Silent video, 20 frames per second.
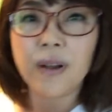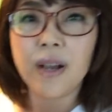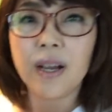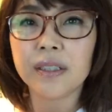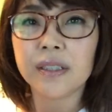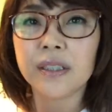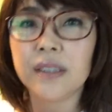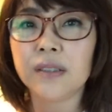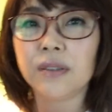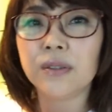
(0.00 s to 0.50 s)
は
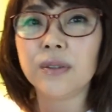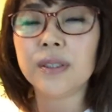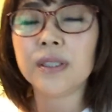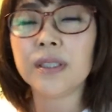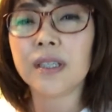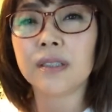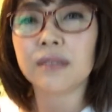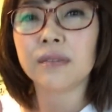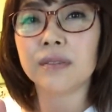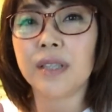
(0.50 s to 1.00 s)
ひとり
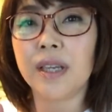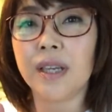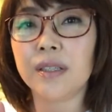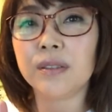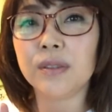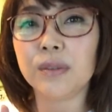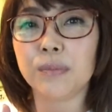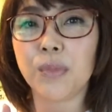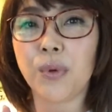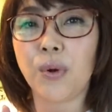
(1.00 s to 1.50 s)
なのでい
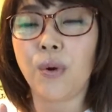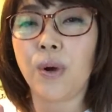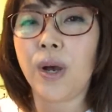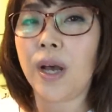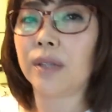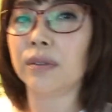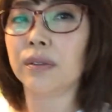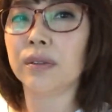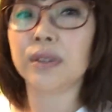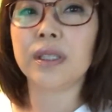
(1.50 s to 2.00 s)
つも
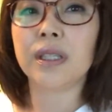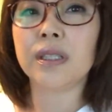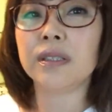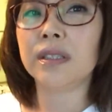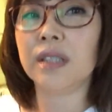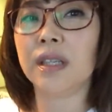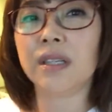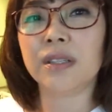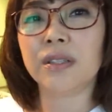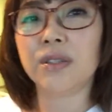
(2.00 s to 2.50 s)
あの全
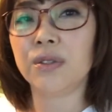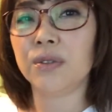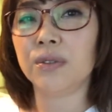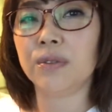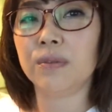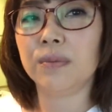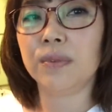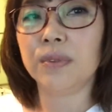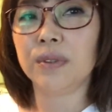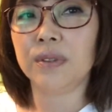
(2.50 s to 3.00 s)
然十
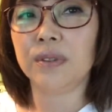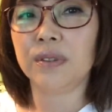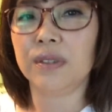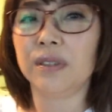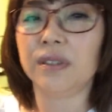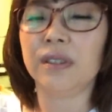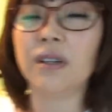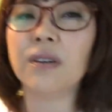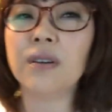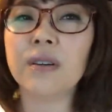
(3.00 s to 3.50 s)

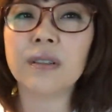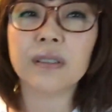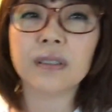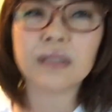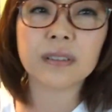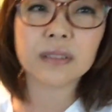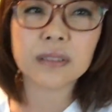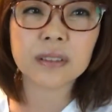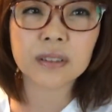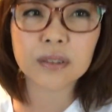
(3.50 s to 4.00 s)
分の
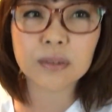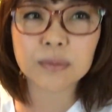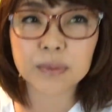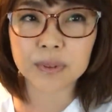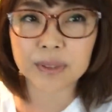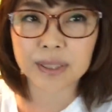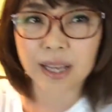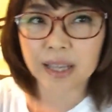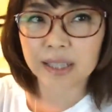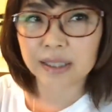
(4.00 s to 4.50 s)
十
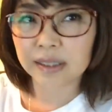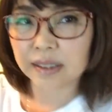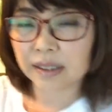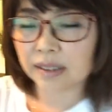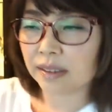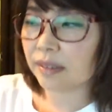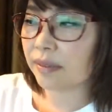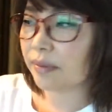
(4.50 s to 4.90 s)
分です。